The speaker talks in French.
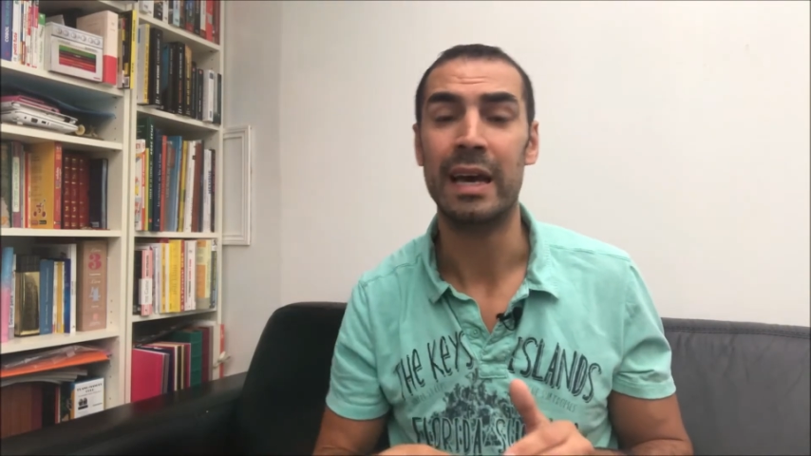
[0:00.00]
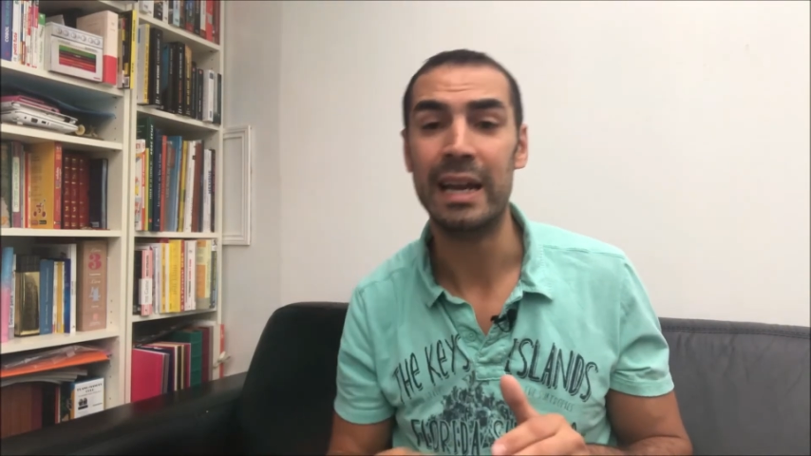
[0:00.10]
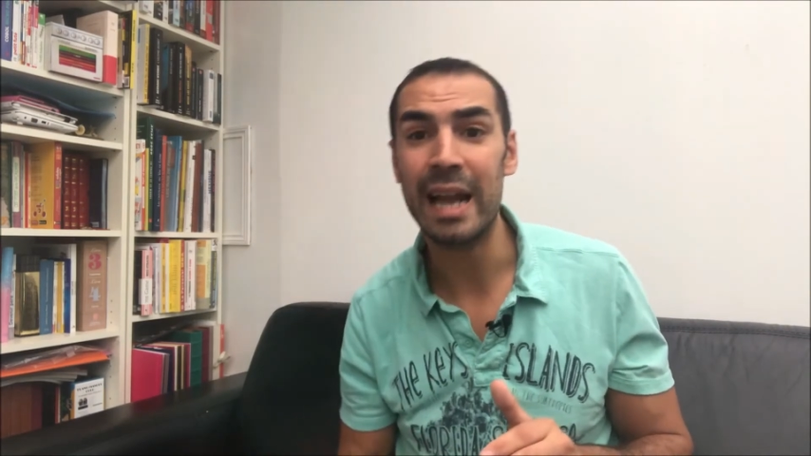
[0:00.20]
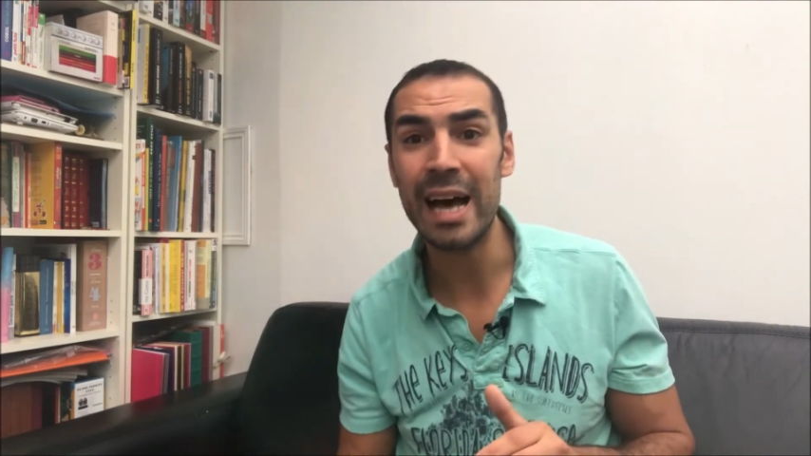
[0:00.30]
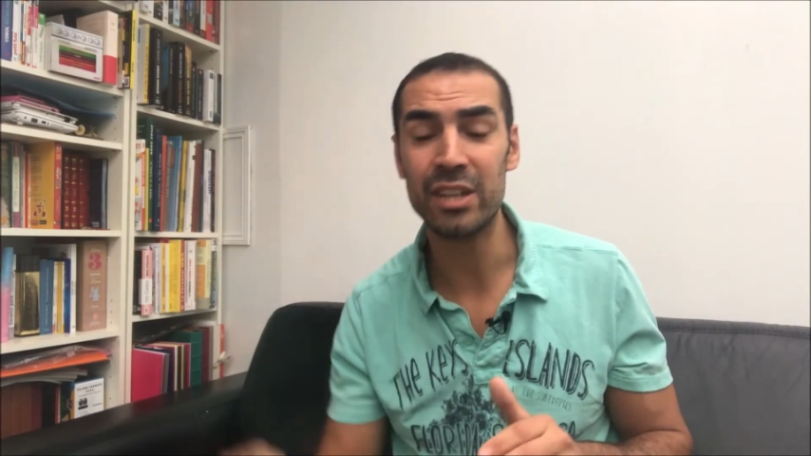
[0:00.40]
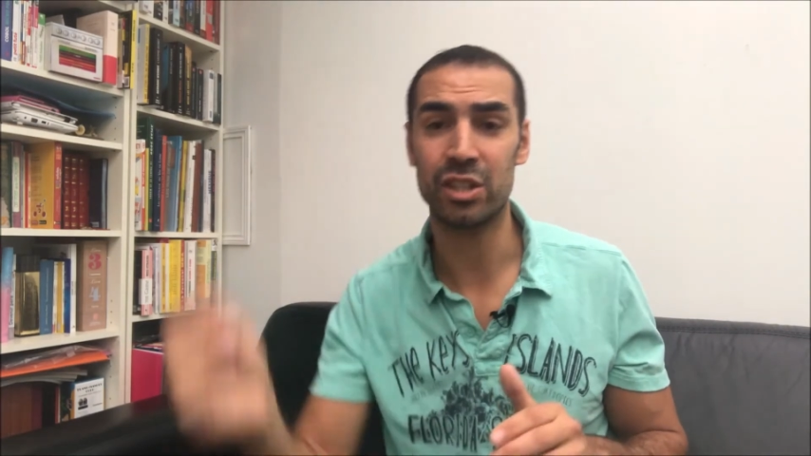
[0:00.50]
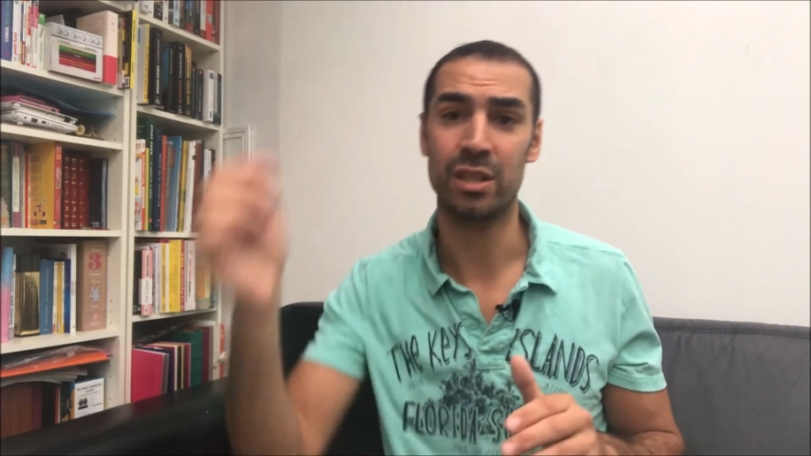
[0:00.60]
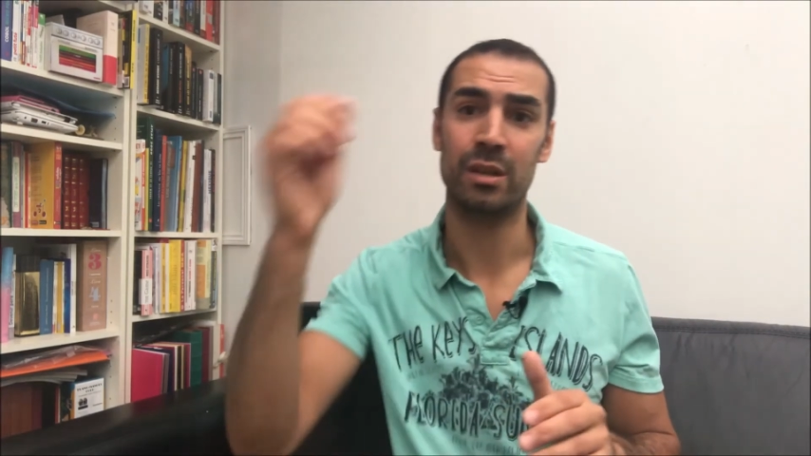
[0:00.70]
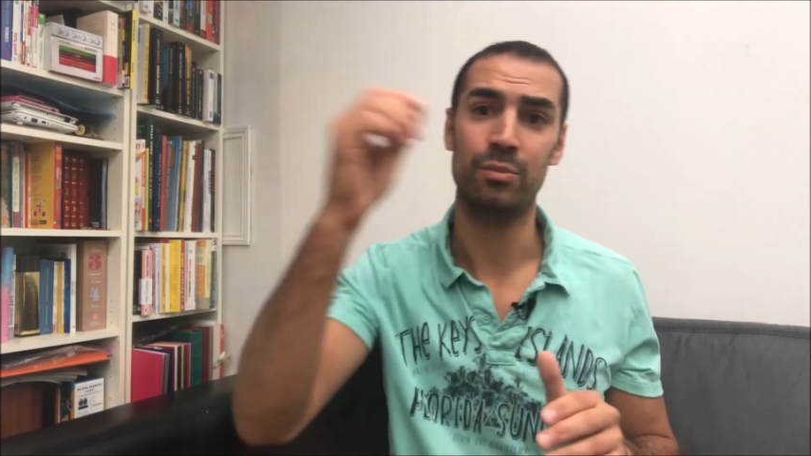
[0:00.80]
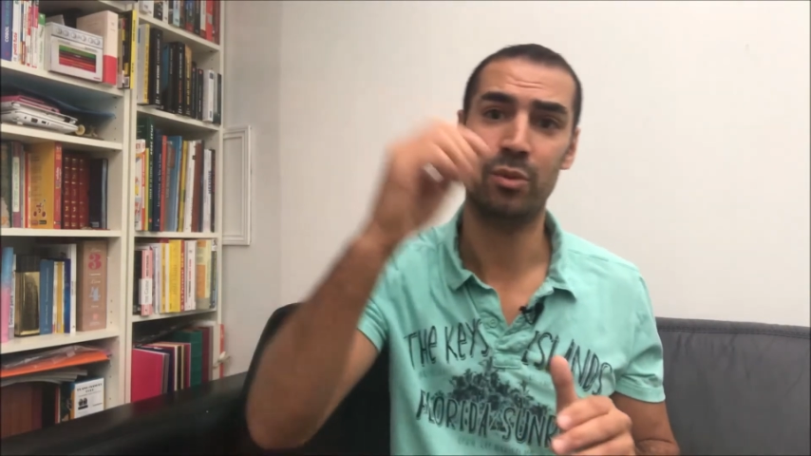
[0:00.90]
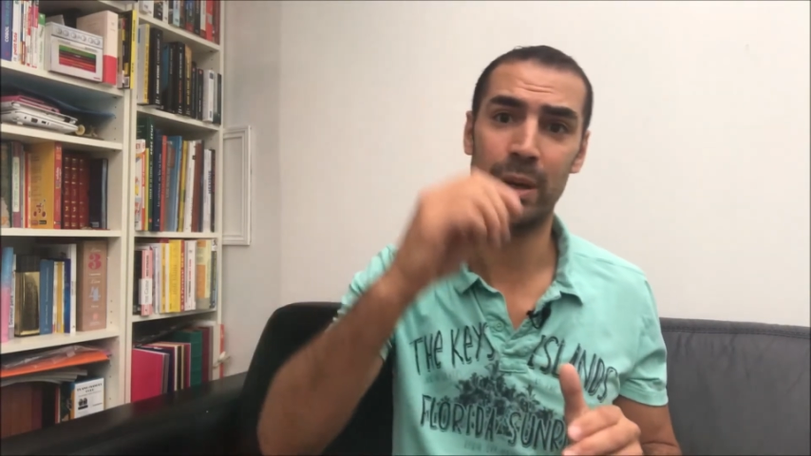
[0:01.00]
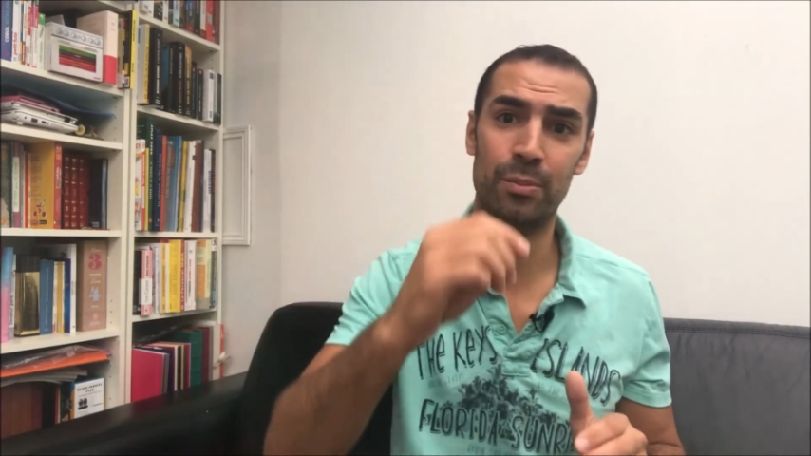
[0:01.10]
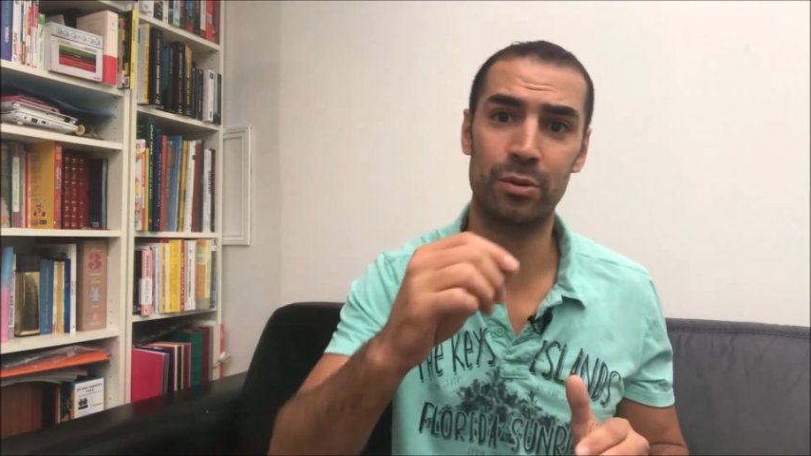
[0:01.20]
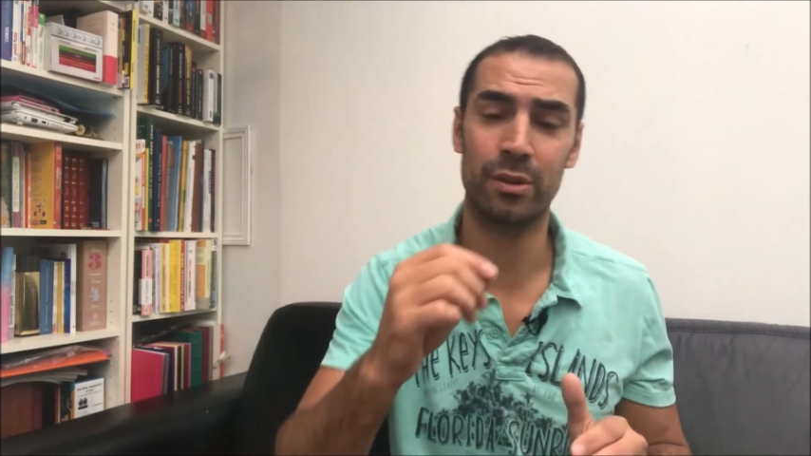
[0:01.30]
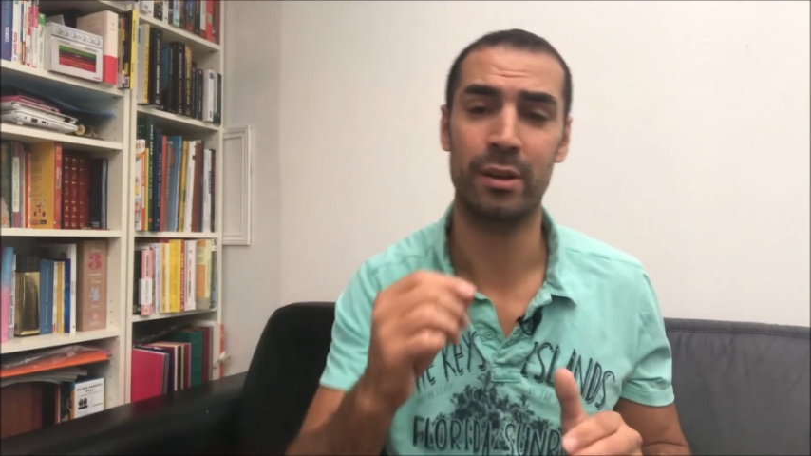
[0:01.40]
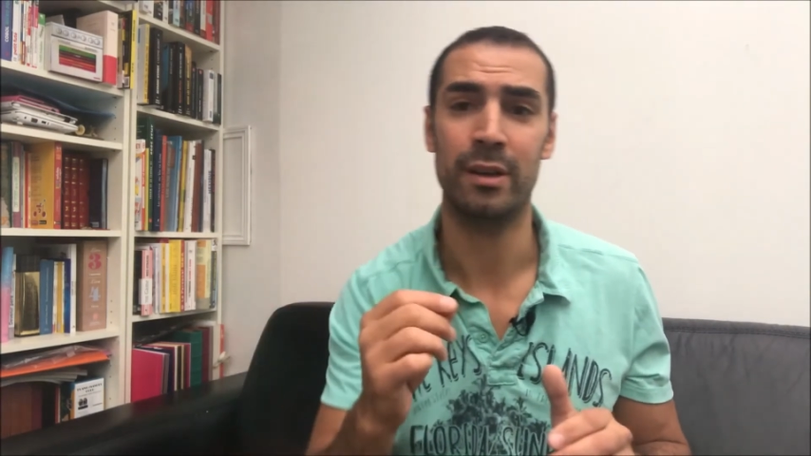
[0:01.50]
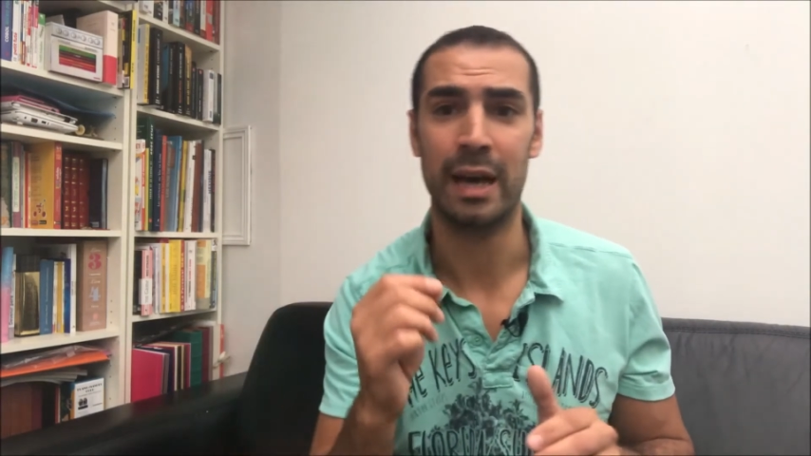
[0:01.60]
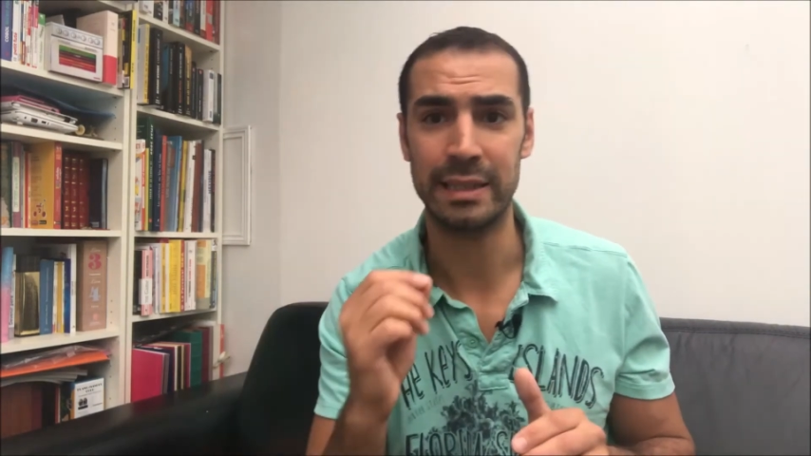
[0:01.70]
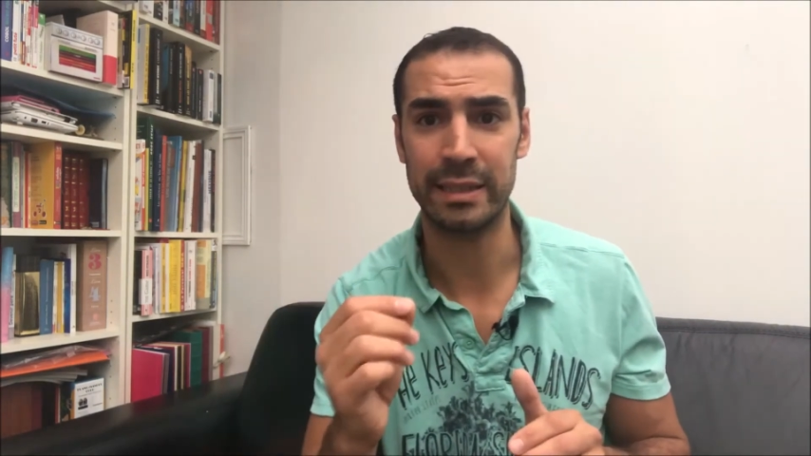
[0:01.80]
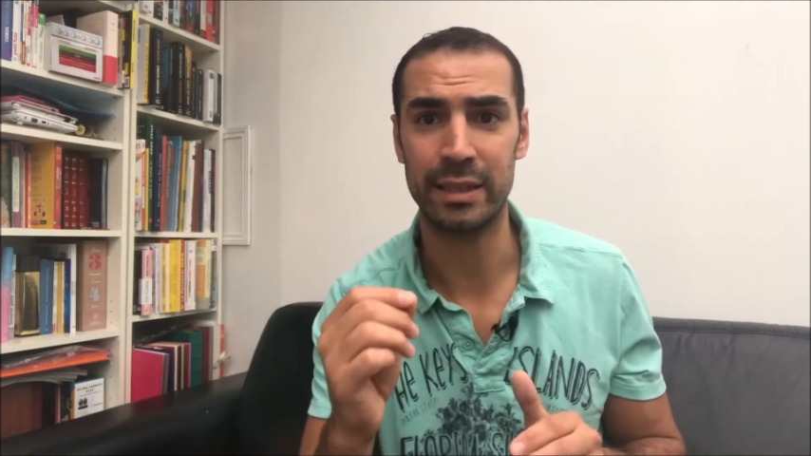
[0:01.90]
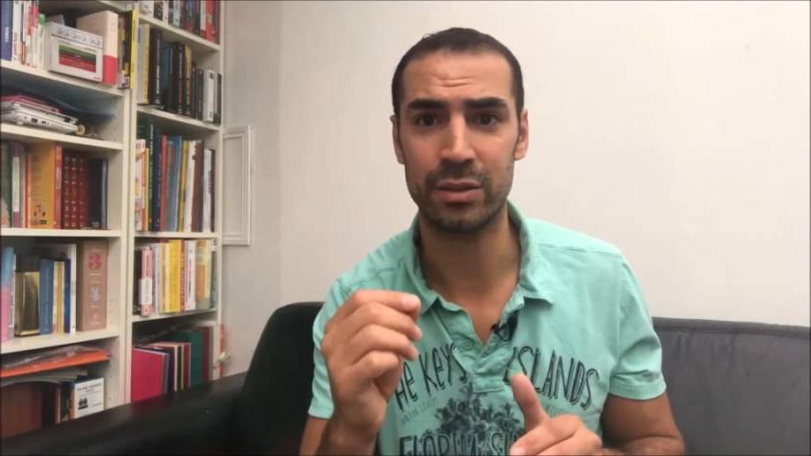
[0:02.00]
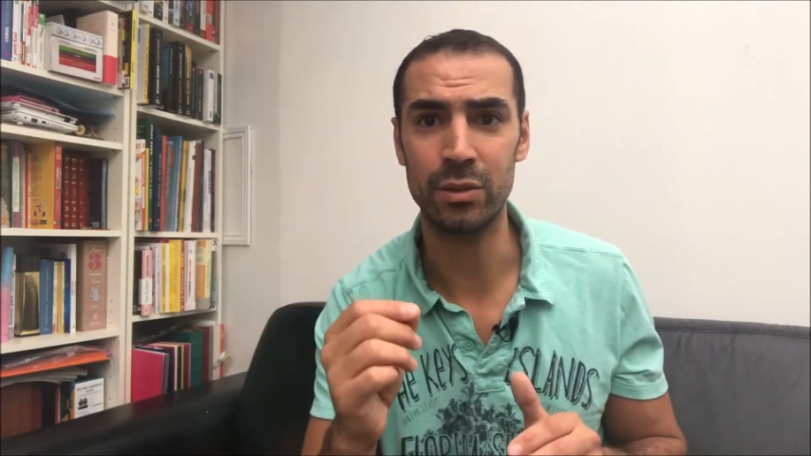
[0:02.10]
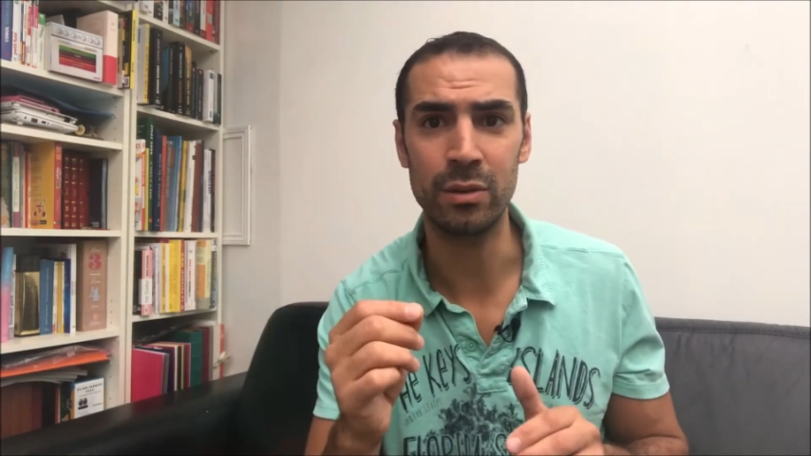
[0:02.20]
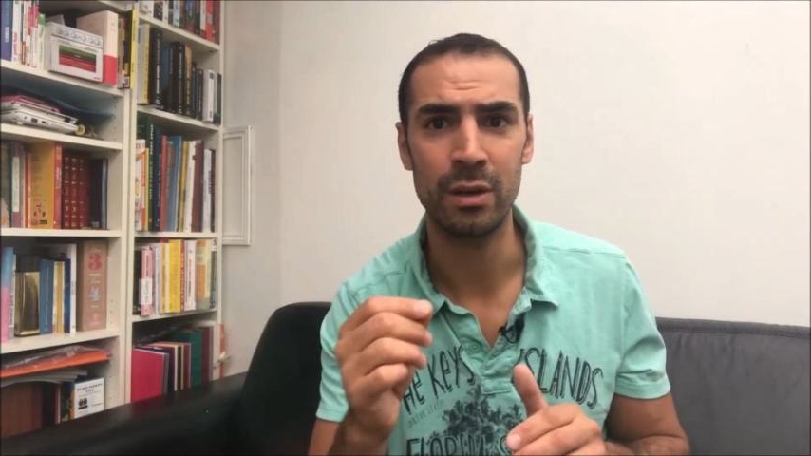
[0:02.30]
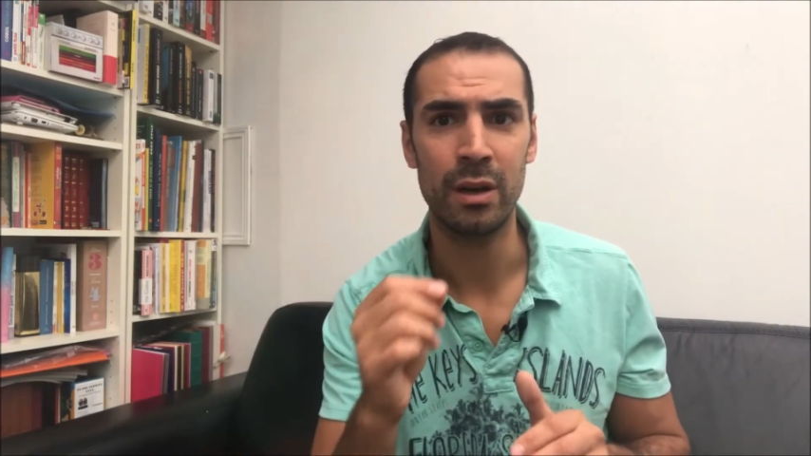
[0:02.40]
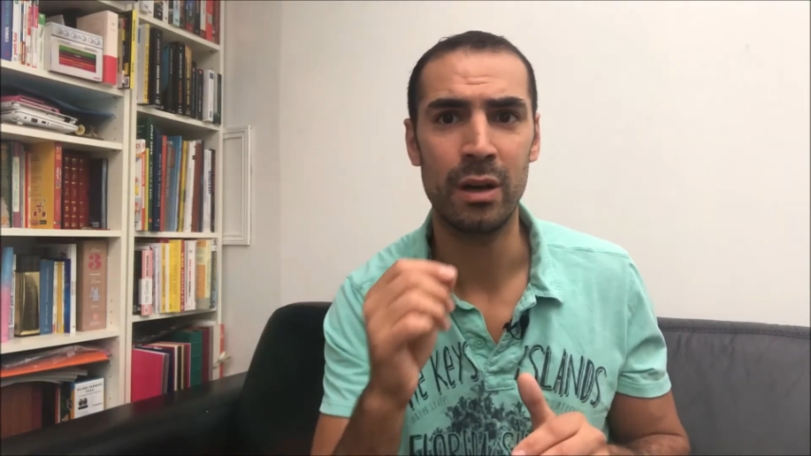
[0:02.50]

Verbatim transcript: L'âge, pour répondre à cette question,